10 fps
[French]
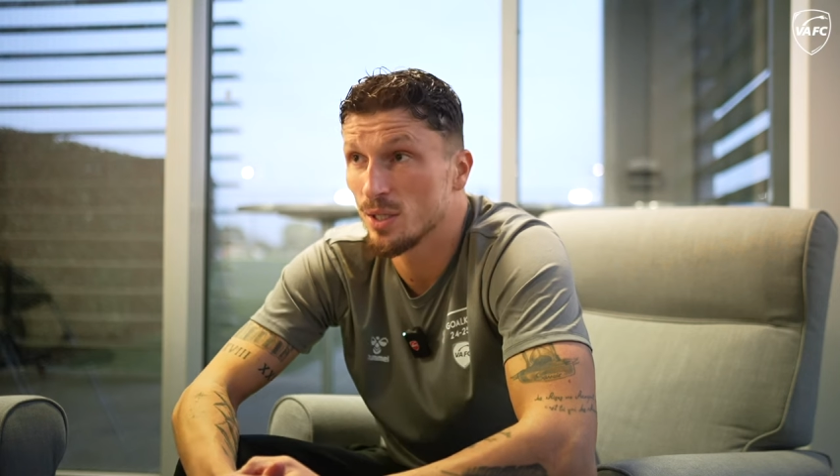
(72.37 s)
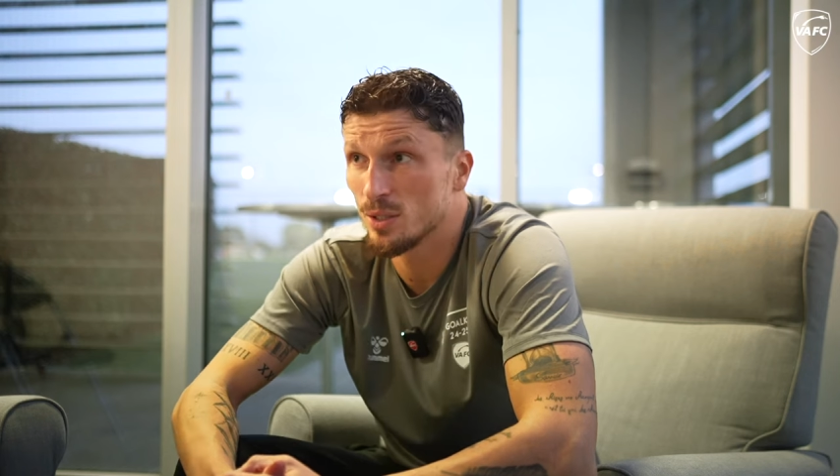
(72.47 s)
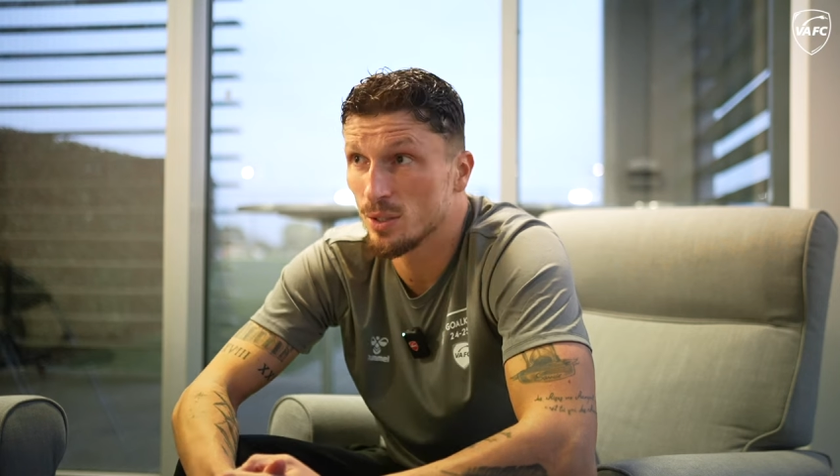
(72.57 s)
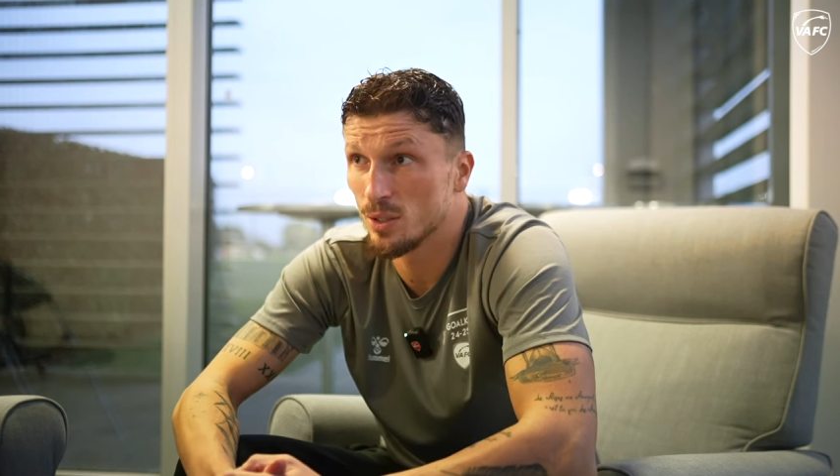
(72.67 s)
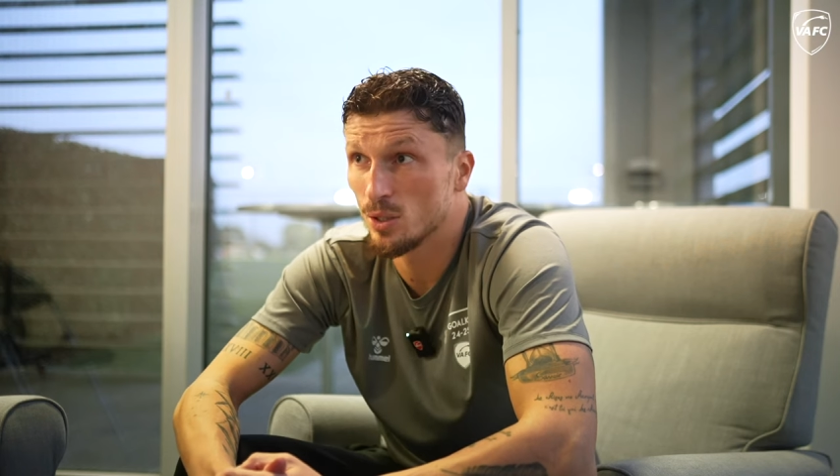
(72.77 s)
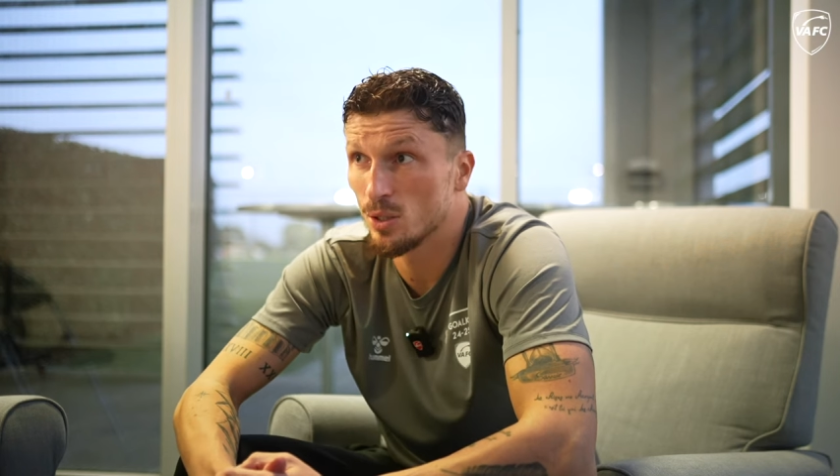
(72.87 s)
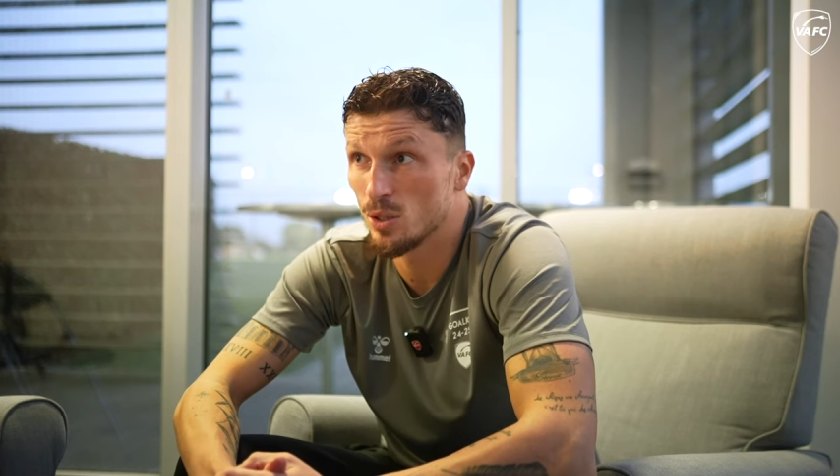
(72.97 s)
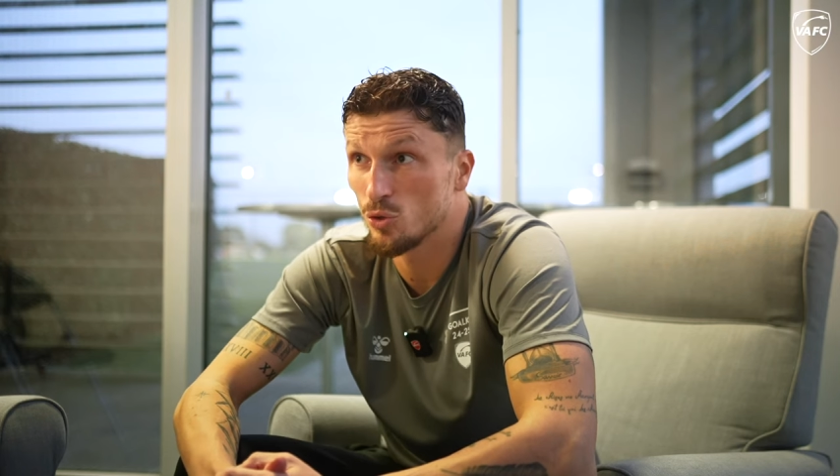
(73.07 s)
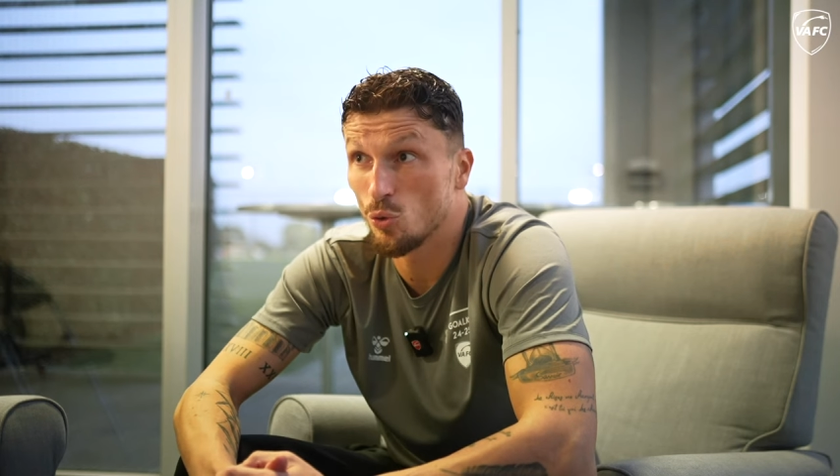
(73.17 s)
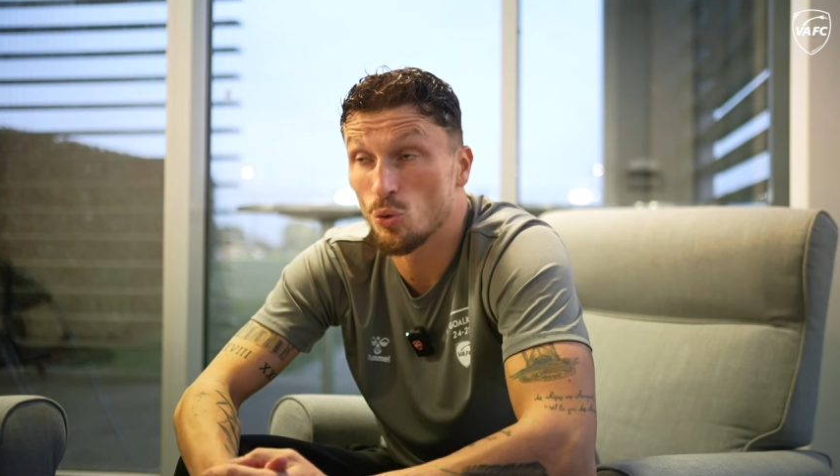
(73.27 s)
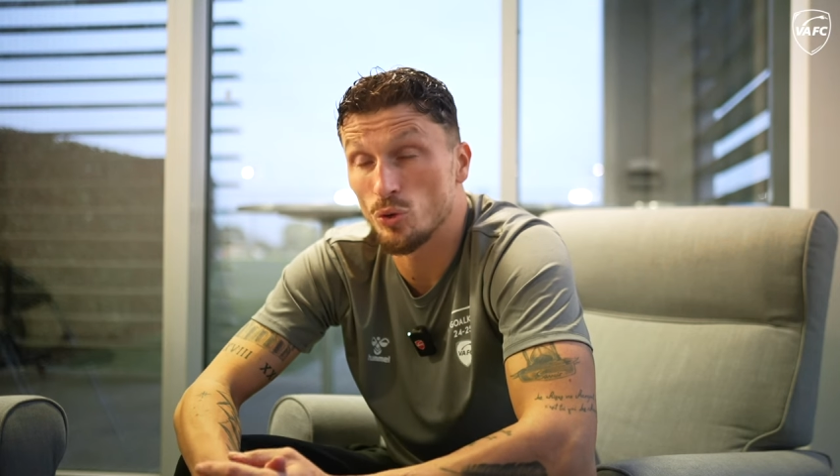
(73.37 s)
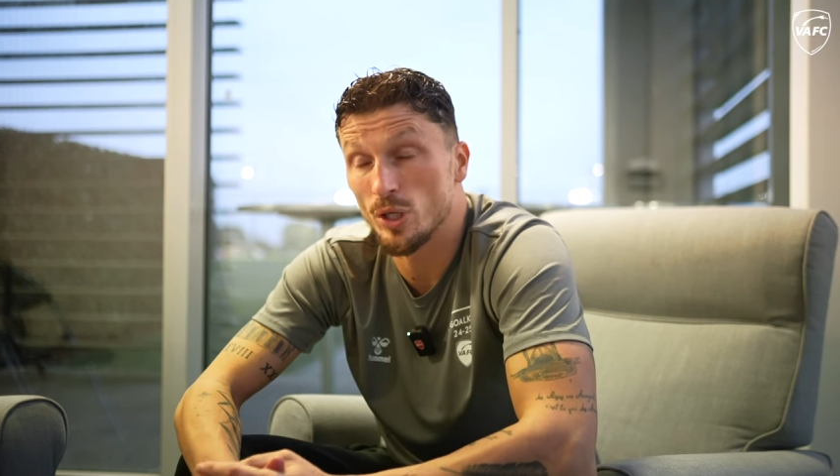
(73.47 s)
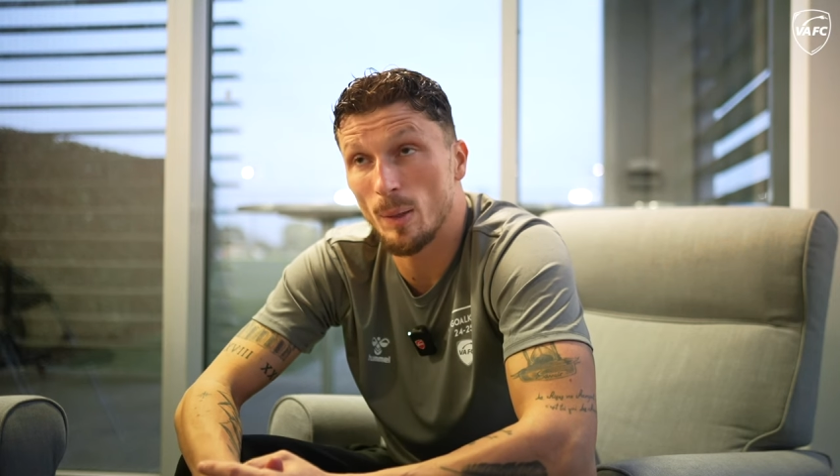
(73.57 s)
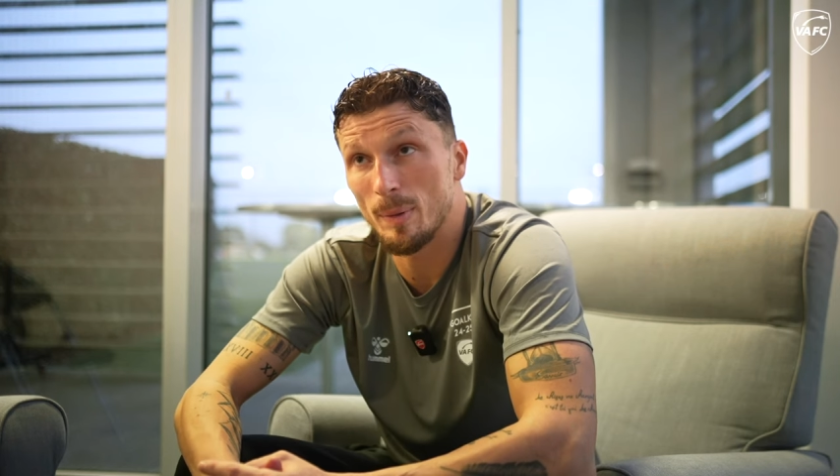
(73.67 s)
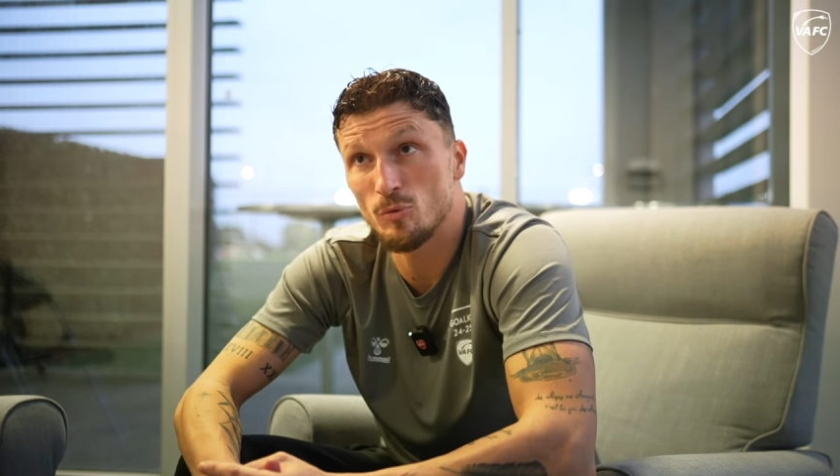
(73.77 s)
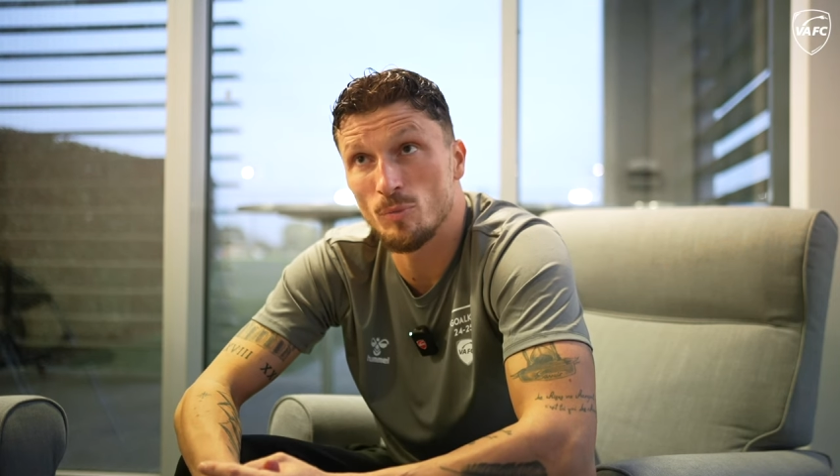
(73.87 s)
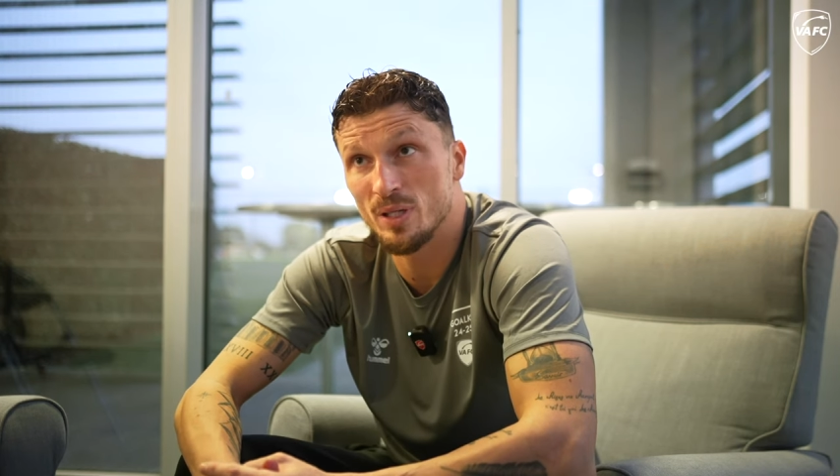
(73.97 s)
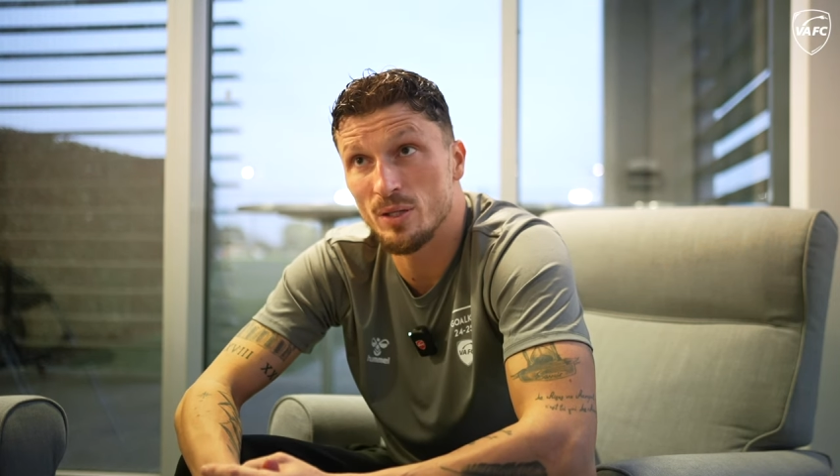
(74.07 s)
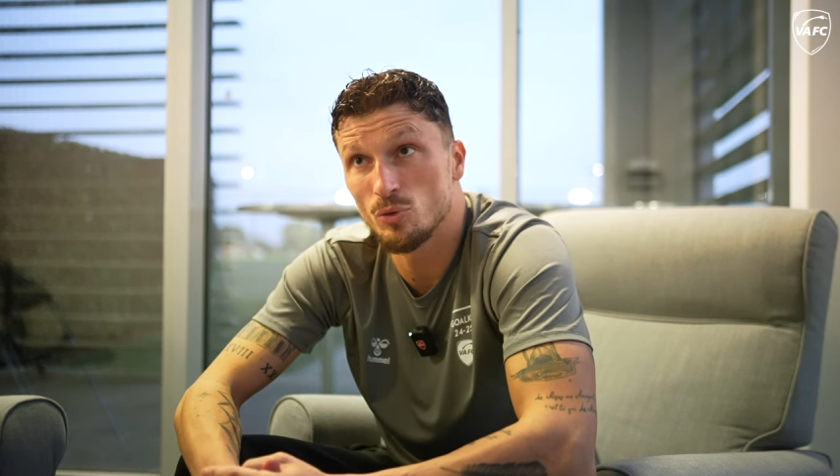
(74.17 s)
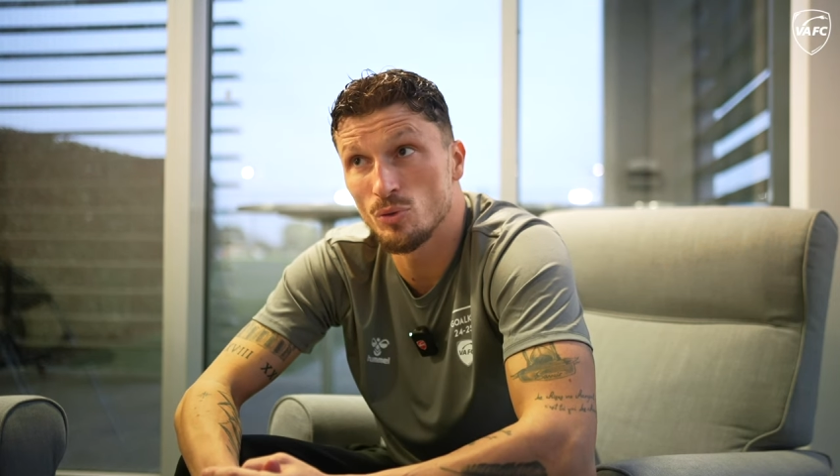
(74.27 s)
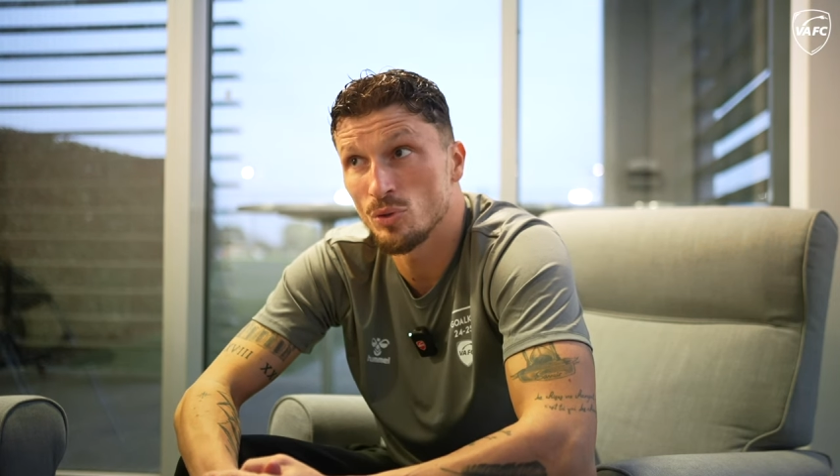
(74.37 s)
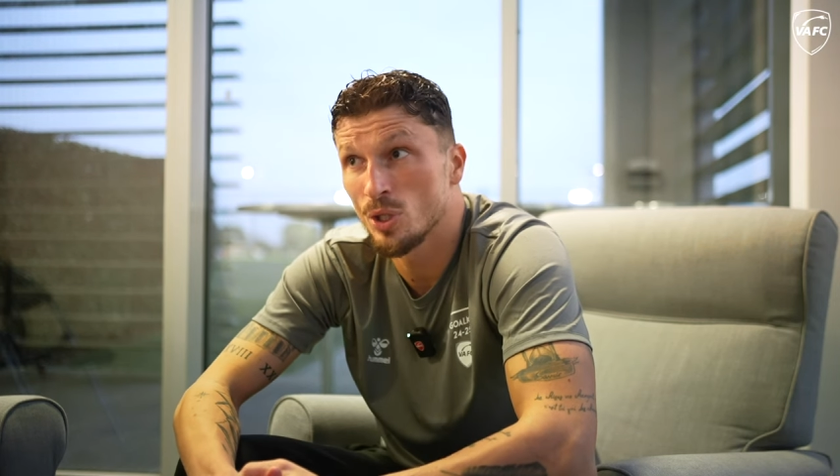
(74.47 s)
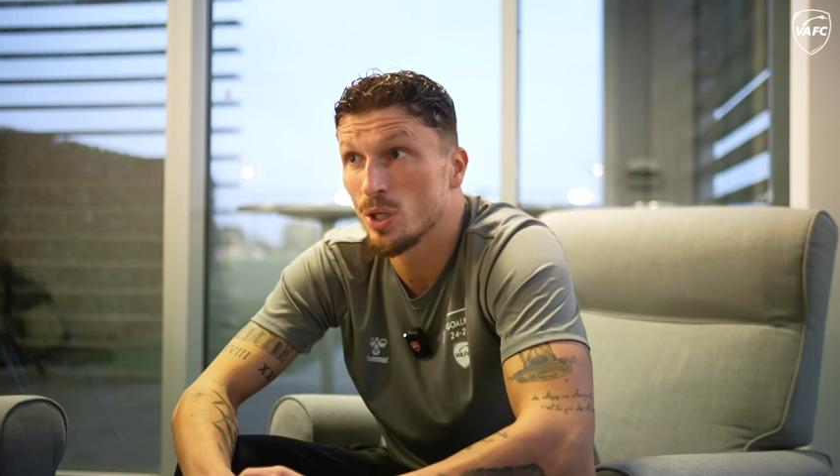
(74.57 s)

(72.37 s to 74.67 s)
euh, donc on est capable de mettre les deux.